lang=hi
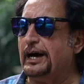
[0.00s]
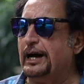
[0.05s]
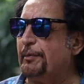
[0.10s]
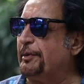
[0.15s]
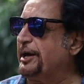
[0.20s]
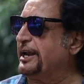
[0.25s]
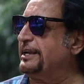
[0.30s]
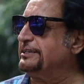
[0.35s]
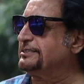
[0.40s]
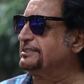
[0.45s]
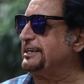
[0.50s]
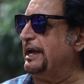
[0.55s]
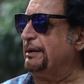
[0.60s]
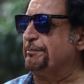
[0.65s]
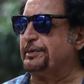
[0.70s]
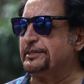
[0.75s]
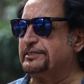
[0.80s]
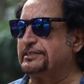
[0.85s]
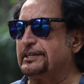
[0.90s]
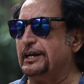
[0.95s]
हमारे इस
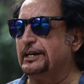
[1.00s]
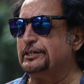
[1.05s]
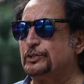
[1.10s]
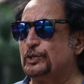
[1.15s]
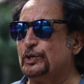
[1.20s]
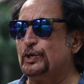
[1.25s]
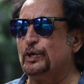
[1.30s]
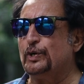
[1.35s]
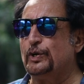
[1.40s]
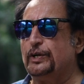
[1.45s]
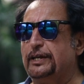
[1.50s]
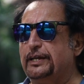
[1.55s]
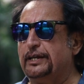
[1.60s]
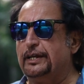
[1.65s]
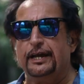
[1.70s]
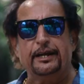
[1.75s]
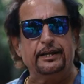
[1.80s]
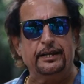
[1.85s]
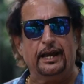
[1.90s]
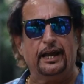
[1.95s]
कैंपस का जो
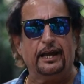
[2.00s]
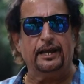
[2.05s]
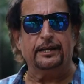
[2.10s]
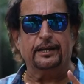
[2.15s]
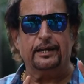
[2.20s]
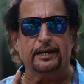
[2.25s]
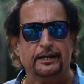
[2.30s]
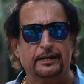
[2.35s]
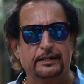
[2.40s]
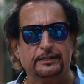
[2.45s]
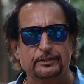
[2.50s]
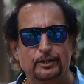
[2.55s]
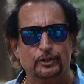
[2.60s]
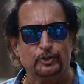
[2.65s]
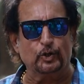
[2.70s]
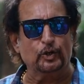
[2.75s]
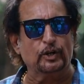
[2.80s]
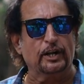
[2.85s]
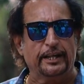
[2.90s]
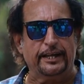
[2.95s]
एरिया है ना जो
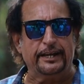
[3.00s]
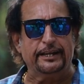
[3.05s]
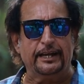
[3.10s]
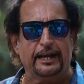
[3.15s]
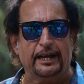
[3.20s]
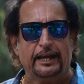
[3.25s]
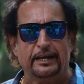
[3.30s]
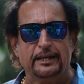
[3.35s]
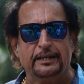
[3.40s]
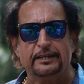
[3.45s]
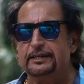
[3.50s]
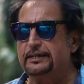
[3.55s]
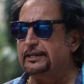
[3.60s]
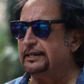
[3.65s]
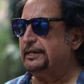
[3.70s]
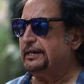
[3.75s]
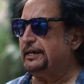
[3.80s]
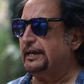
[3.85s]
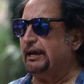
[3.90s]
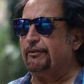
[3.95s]
टोटल एरिया है
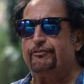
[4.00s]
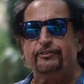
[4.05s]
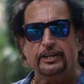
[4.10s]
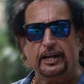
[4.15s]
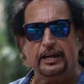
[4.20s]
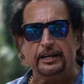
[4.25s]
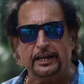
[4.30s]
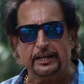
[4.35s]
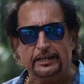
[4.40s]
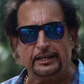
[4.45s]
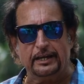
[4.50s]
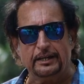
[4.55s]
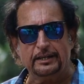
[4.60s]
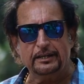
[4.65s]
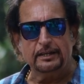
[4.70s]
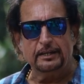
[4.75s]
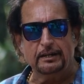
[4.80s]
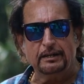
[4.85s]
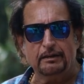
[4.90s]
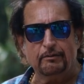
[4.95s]
एफ का
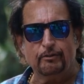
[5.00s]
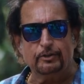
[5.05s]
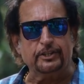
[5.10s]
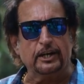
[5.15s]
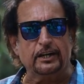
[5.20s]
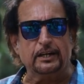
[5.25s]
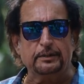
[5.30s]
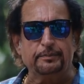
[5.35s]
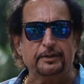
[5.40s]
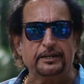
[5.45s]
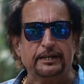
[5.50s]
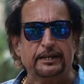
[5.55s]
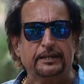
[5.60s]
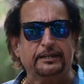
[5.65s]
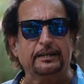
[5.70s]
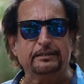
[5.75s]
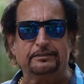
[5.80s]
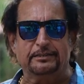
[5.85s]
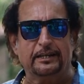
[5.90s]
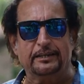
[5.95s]
वो तकरीबन
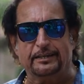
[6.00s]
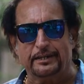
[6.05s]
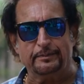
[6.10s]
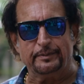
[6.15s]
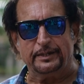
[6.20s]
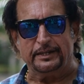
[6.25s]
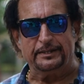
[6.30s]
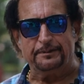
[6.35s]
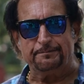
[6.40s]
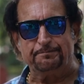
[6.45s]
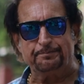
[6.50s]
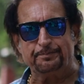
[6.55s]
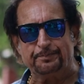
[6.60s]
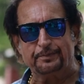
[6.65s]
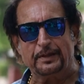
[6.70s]
21 एकड़ में है